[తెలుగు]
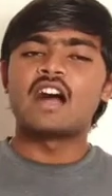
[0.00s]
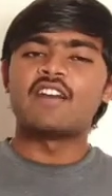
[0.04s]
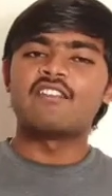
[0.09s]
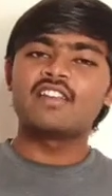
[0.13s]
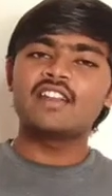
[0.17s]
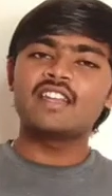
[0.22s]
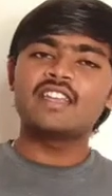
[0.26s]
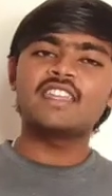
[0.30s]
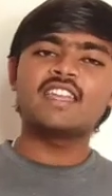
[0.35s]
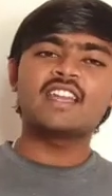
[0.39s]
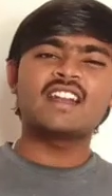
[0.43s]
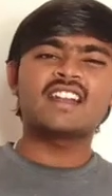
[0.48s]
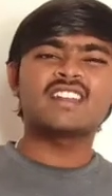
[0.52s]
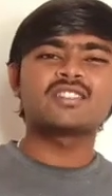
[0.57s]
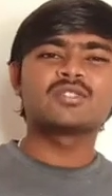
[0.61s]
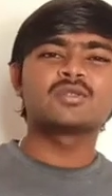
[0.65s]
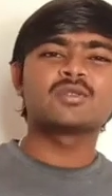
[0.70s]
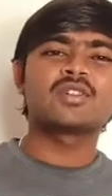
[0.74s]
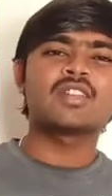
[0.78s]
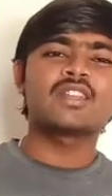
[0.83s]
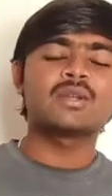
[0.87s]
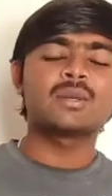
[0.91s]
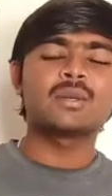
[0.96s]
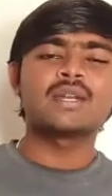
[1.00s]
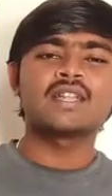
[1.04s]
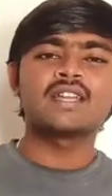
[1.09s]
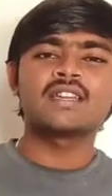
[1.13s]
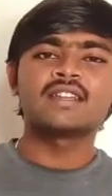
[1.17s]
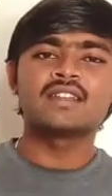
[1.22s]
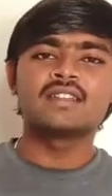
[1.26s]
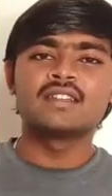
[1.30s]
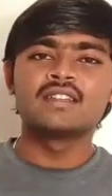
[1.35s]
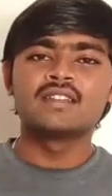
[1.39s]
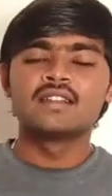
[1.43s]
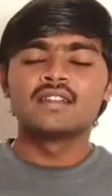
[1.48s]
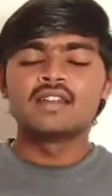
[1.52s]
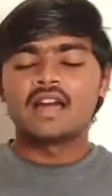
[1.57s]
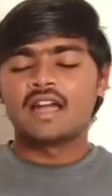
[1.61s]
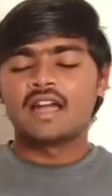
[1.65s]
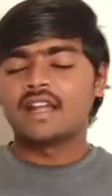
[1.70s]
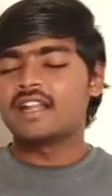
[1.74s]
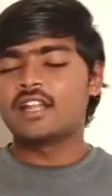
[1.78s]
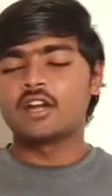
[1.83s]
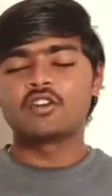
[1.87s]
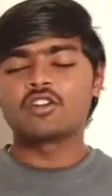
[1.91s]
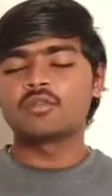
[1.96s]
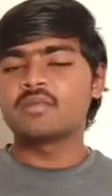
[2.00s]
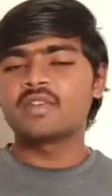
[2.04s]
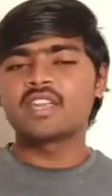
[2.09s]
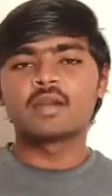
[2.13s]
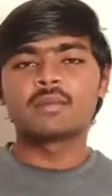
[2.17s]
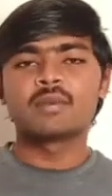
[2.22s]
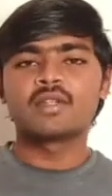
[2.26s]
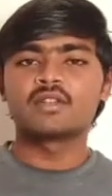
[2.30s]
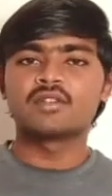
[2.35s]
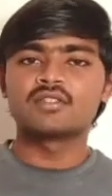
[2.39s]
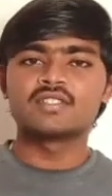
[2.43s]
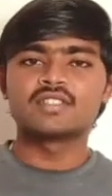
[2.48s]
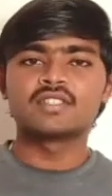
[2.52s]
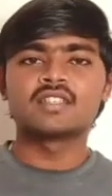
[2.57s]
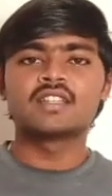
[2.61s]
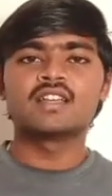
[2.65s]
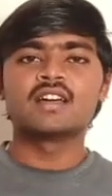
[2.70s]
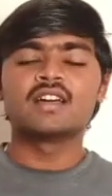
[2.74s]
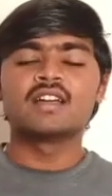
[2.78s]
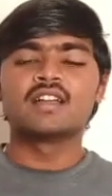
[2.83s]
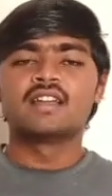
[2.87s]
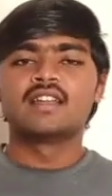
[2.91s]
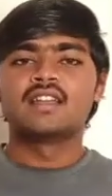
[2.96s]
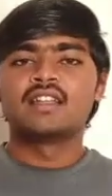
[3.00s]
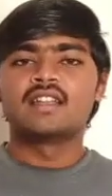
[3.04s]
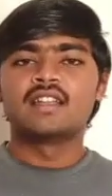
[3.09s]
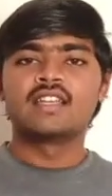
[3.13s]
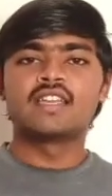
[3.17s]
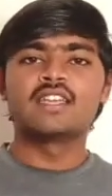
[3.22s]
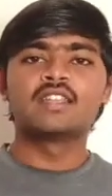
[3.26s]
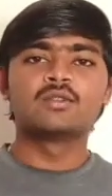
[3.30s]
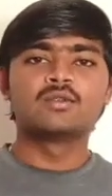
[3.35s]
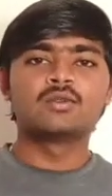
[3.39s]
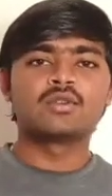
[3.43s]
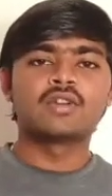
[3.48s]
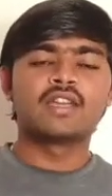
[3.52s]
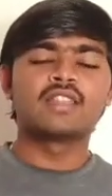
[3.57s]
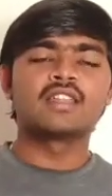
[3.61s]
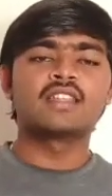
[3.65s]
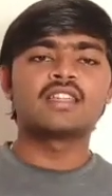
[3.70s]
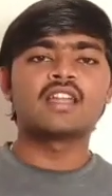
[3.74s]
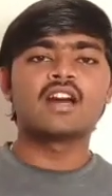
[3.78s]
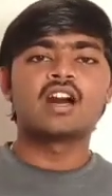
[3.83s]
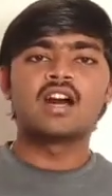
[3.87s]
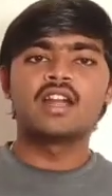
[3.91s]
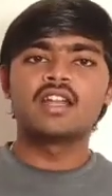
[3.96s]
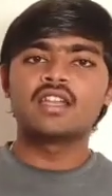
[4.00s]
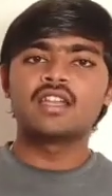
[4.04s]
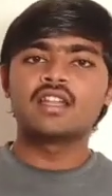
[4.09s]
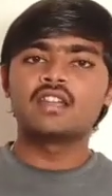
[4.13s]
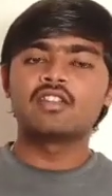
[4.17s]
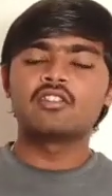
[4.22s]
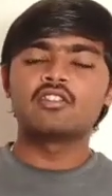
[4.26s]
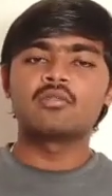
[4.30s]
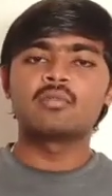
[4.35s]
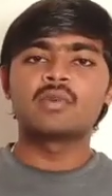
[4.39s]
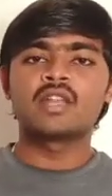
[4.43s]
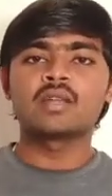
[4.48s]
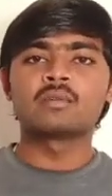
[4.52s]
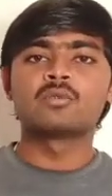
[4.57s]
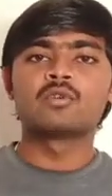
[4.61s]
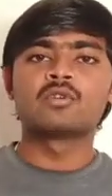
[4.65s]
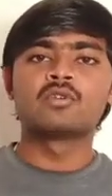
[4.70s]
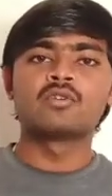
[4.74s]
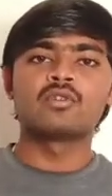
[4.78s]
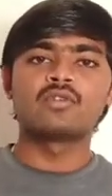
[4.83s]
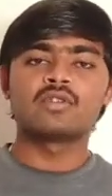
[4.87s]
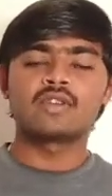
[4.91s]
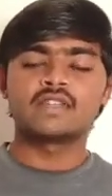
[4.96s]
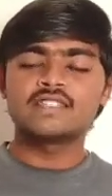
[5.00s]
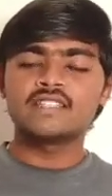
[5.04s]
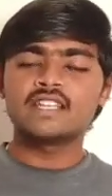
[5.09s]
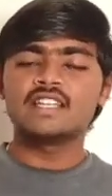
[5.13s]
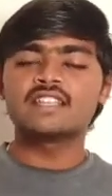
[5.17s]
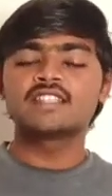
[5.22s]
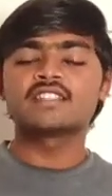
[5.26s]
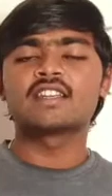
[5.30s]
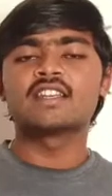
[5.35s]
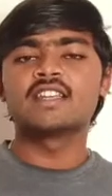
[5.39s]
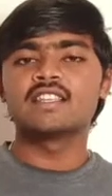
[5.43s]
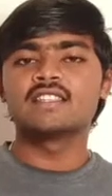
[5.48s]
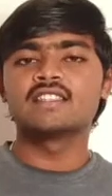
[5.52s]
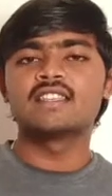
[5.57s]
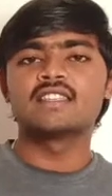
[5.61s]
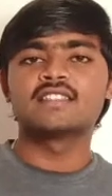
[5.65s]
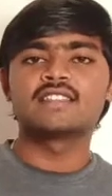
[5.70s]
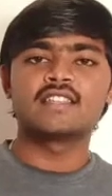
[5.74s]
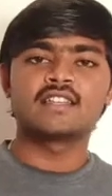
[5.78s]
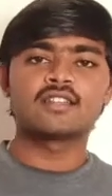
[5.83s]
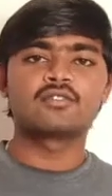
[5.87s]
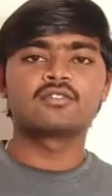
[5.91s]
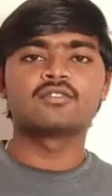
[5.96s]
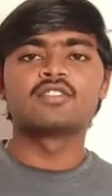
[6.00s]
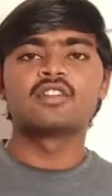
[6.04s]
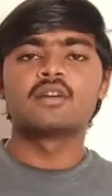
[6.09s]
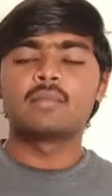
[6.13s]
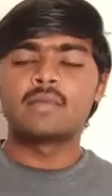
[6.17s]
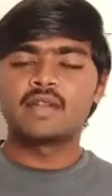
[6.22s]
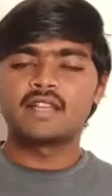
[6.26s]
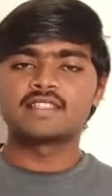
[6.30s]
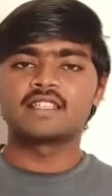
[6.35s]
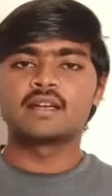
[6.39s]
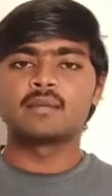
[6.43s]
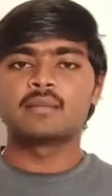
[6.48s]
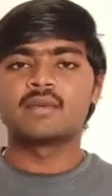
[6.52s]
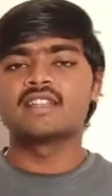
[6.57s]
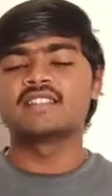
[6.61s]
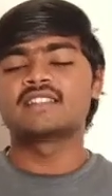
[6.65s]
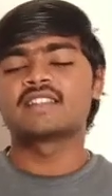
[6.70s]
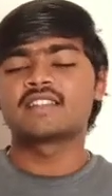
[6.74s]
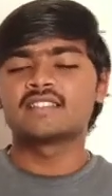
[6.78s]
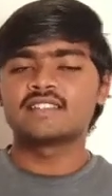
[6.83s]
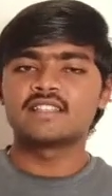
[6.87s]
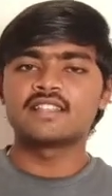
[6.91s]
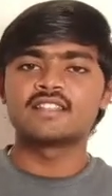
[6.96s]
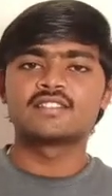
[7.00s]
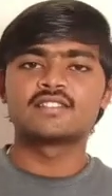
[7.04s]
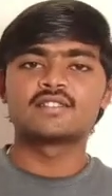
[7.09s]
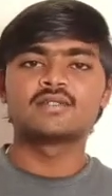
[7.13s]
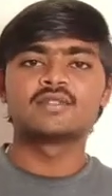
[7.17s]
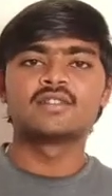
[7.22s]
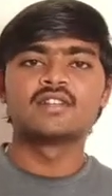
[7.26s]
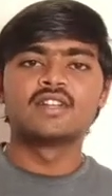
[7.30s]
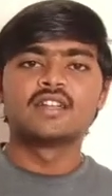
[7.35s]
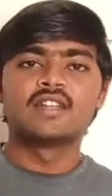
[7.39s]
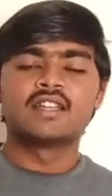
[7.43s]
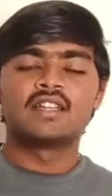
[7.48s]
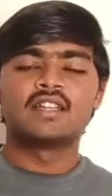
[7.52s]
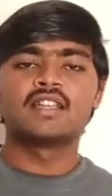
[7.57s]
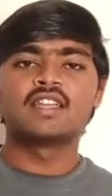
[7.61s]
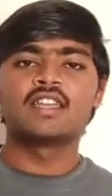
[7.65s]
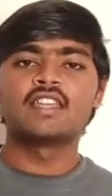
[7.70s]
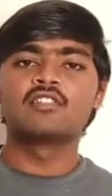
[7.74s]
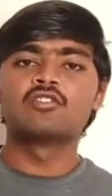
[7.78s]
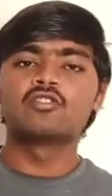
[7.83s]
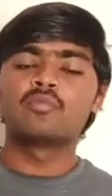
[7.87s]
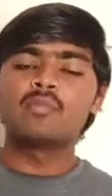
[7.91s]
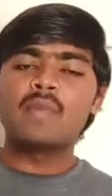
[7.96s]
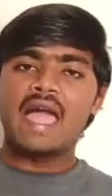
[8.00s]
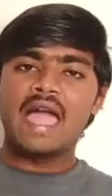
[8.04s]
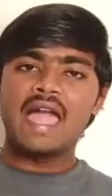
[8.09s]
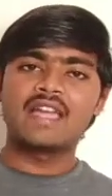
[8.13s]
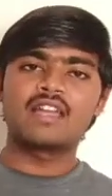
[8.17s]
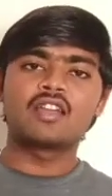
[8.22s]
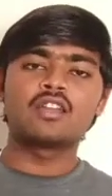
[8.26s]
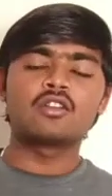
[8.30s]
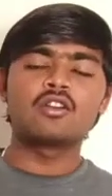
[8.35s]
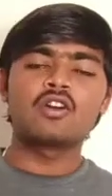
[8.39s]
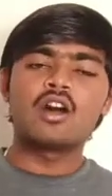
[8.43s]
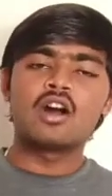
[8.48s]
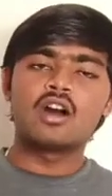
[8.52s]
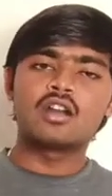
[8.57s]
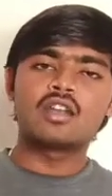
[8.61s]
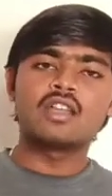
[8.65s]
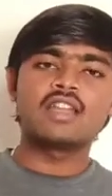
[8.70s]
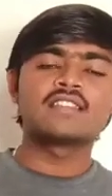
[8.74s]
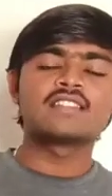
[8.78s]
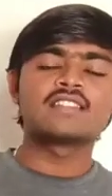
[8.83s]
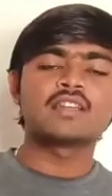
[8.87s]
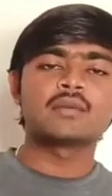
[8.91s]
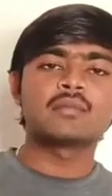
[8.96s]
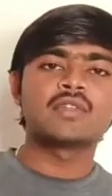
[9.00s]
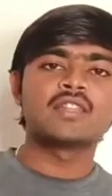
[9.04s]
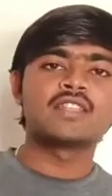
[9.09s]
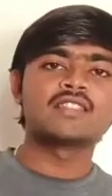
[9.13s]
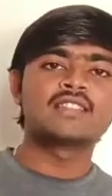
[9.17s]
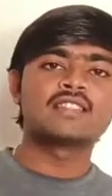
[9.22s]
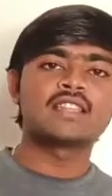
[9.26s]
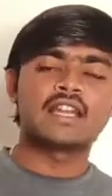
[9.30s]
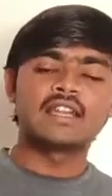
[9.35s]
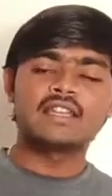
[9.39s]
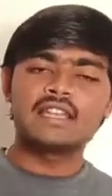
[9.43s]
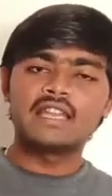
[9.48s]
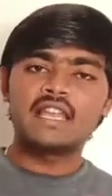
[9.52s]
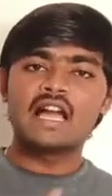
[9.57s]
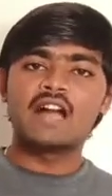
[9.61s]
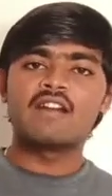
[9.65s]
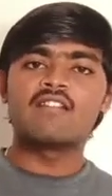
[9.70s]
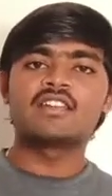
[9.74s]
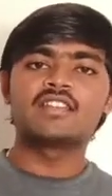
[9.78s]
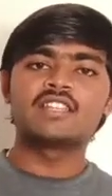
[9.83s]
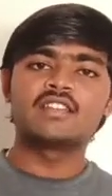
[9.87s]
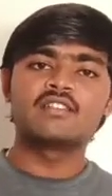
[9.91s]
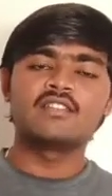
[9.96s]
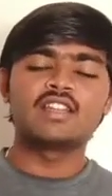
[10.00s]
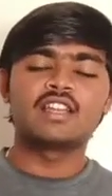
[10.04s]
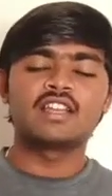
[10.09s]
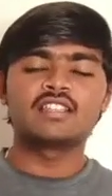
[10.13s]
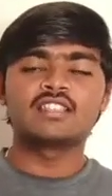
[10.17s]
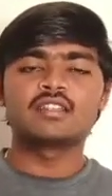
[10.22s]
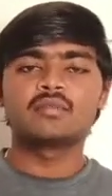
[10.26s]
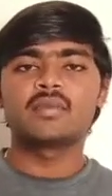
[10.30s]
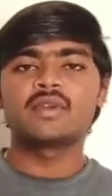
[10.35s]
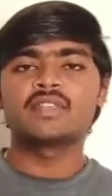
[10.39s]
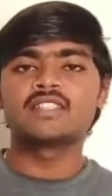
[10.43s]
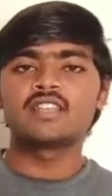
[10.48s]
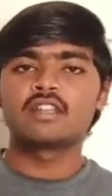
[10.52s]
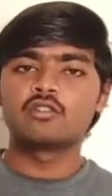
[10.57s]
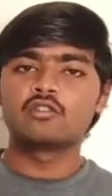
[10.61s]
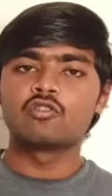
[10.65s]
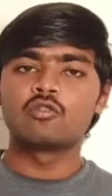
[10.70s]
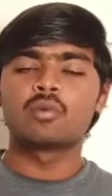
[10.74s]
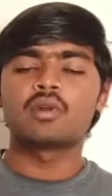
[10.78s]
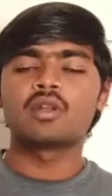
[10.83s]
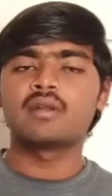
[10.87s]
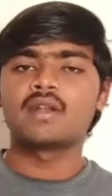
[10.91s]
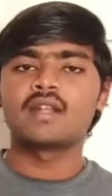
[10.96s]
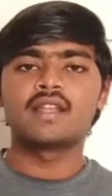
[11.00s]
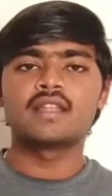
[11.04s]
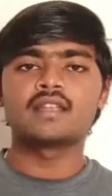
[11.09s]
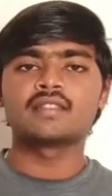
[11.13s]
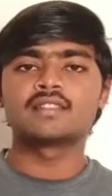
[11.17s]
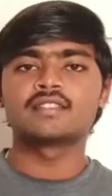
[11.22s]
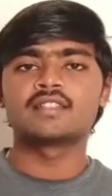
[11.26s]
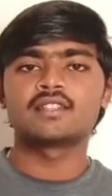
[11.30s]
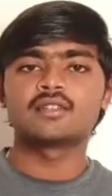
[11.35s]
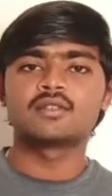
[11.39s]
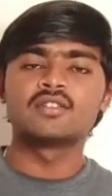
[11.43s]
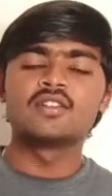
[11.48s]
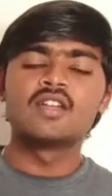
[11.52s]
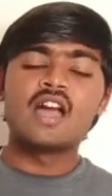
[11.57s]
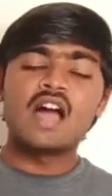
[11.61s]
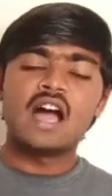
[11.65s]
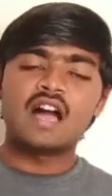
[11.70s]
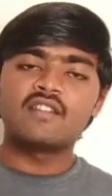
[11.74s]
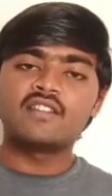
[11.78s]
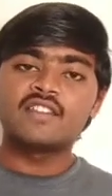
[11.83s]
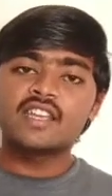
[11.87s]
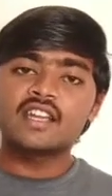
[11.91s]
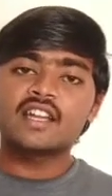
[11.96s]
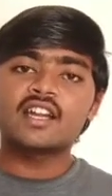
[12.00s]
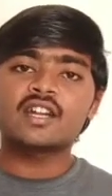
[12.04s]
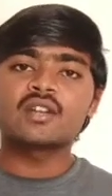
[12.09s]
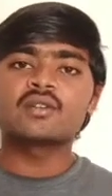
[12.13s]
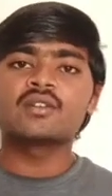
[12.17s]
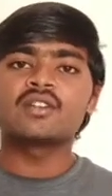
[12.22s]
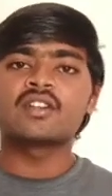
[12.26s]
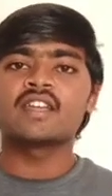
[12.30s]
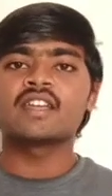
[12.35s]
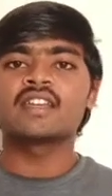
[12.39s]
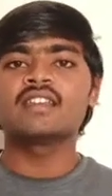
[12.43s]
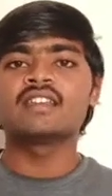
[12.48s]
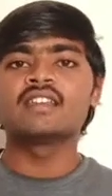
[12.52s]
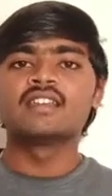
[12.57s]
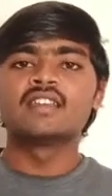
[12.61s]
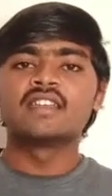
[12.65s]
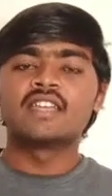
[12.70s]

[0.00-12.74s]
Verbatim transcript: అవన్నీ ఎక్కడ స్టోర్ అయి ఉంటాయి అండ్ డౌట్ మీకు ఎప్పుడైనా వచ్చినా లేదు ఏదైనా ఆన్లైన్లో మనము రిజల్ట్స్ రిలీజ్ చేశారు మనకు సంబంధించిన రిజల్ట్స్ లేదు బ్యాంక్లో ఆన్లైన్కి సంబంధించిన అన్ని లావాదేవీలు అని చెప్పేసి నా లోపల పెట్టేస్తారు అవి ఎక్కడ ఉంటాయి